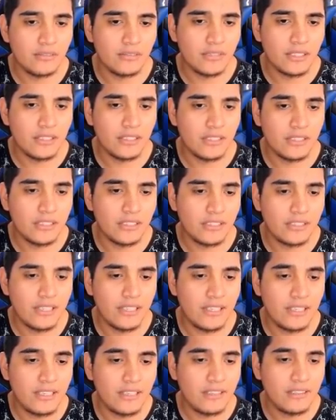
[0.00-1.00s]
Tal, tal, tal,
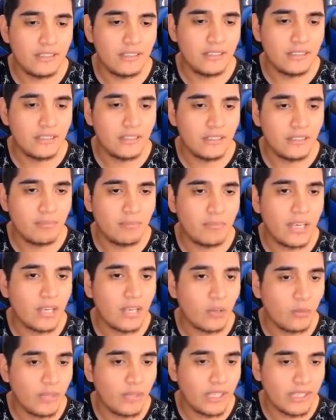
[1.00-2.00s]
tal, más
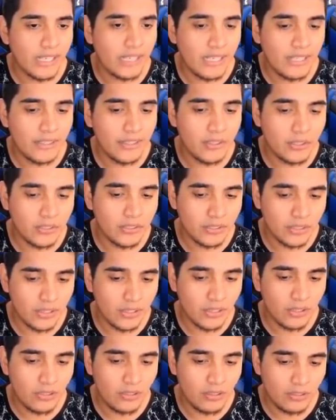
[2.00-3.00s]
comentarios.
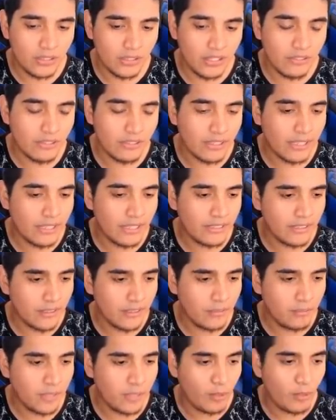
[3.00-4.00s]
Y yo, de verdad,
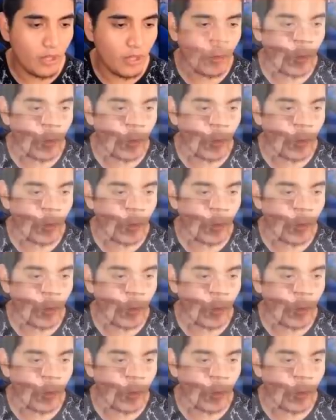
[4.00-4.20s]
me vuelvo